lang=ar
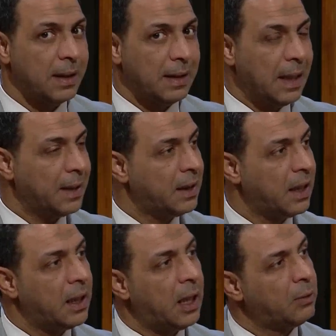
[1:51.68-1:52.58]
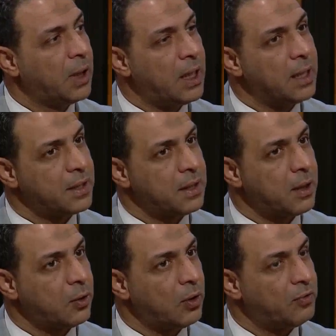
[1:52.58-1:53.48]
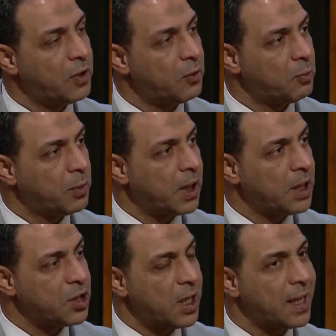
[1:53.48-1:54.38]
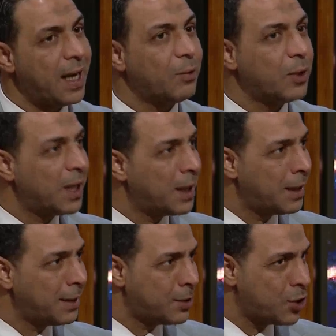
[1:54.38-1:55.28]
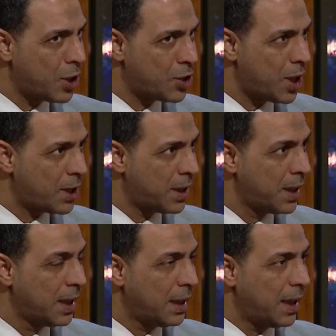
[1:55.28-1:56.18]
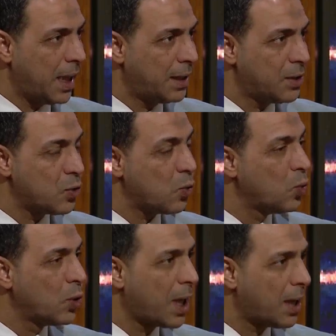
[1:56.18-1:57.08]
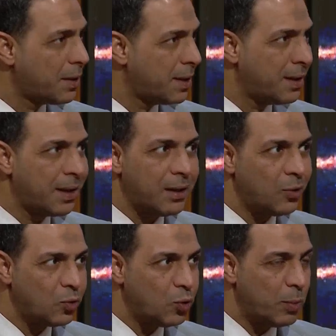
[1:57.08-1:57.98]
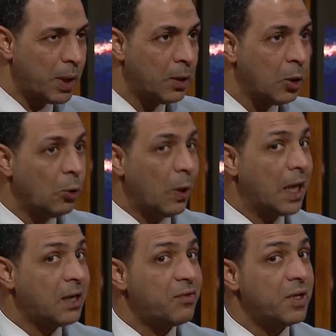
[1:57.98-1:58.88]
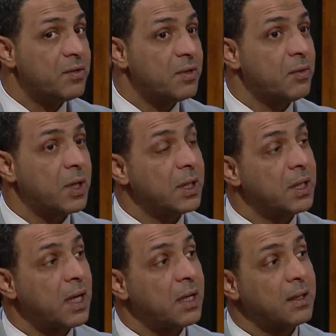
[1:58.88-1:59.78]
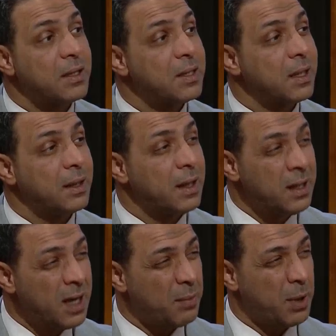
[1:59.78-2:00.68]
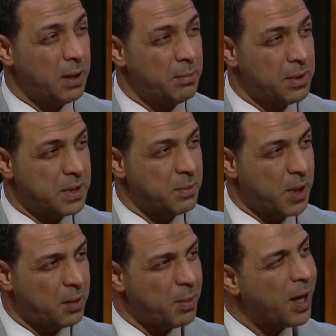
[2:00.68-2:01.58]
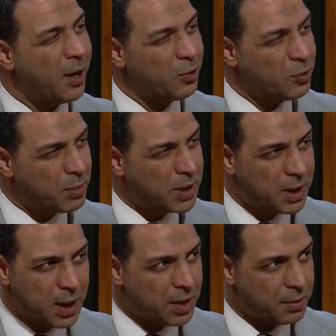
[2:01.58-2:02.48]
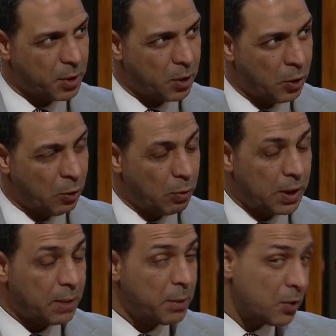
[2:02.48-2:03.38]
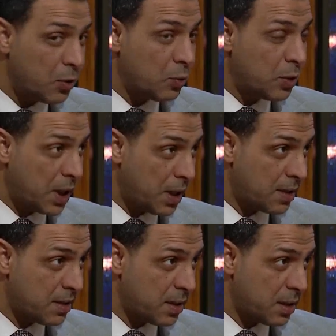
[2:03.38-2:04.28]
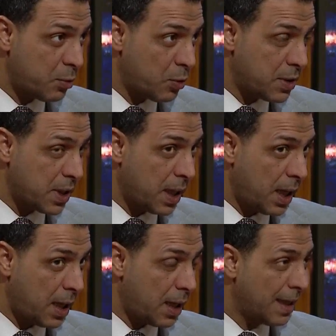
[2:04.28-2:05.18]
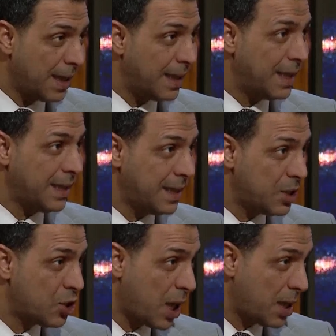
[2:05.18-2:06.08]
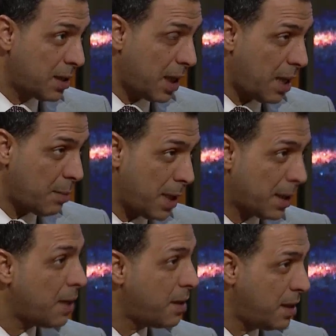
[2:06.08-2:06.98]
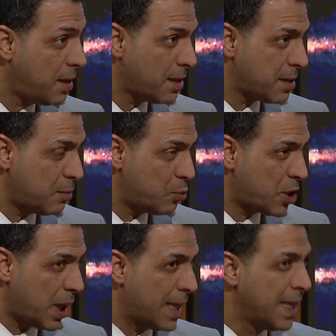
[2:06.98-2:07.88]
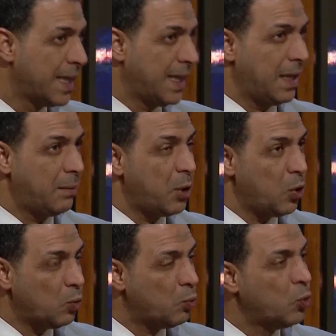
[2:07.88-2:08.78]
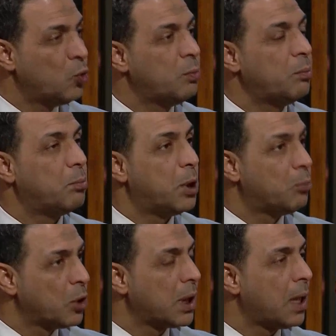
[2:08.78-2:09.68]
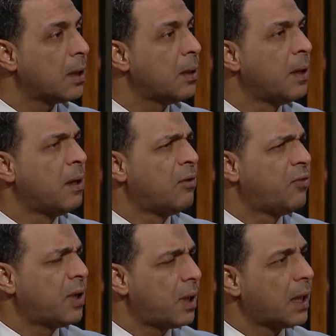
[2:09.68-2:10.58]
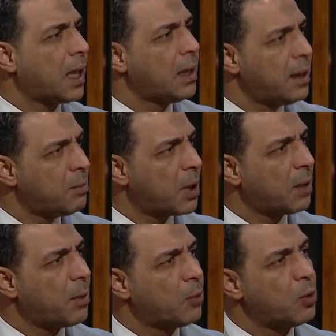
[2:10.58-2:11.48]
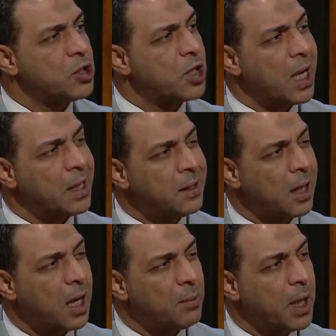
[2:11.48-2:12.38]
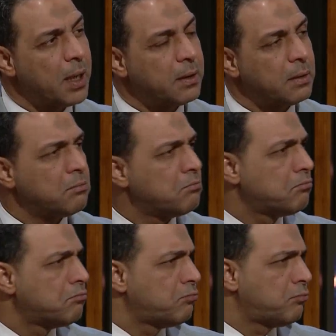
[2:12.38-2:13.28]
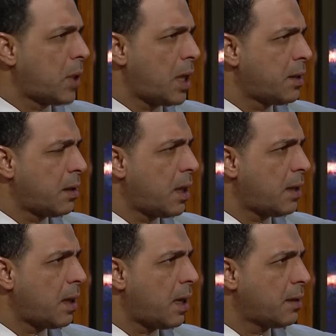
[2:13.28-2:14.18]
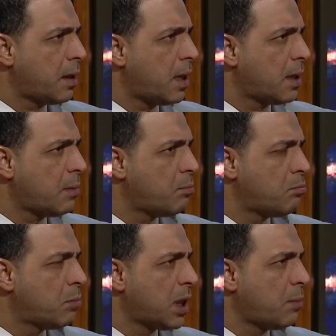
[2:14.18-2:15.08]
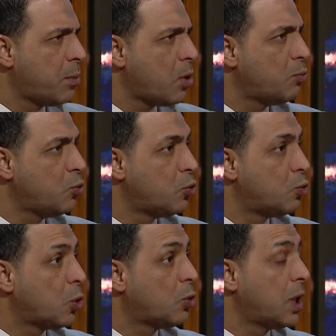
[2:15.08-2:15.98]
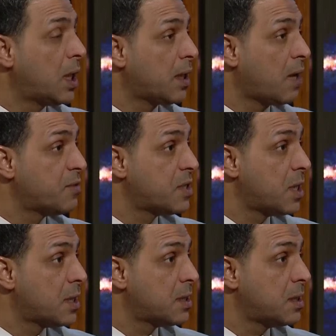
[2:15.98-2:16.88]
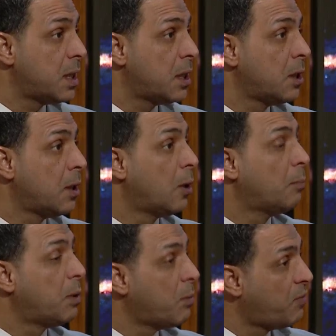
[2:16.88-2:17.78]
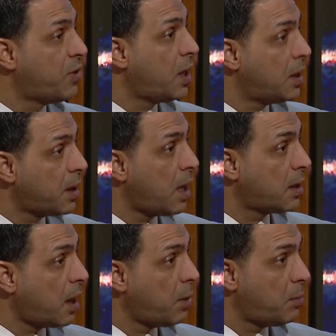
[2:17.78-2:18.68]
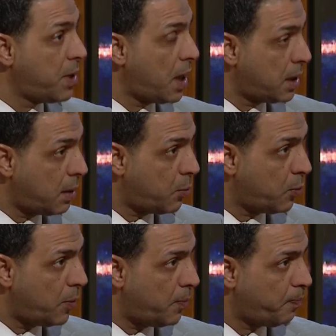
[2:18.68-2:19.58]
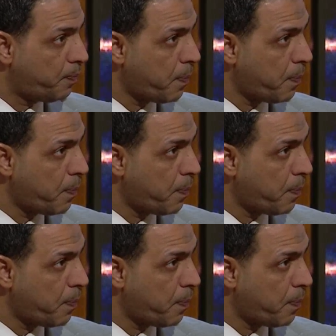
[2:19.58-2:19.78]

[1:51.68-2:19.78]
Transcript: يعني العودة إلى سيناريو 2018 يعني العودة إلى الاحتجاجات يعني سقوط هذه الحكومة ولكن في نفس الوقت الإطار التنسيقي لن يقبل باستمرار بقاء حكومة الكاظمي وهذا ما يريده التيار الصدري بكل صراحة لحين إجراء انتخابات هذه أصل المشكلة يعني بالعموم بالمطلق فكرة حل البرلمان وإجراء انتخابات هذا هذا هذا مطلب مقبول وكل الاطراف السياسيه سنة بما فيها الاطار تقبل بذلك سنه الموضوع. كامله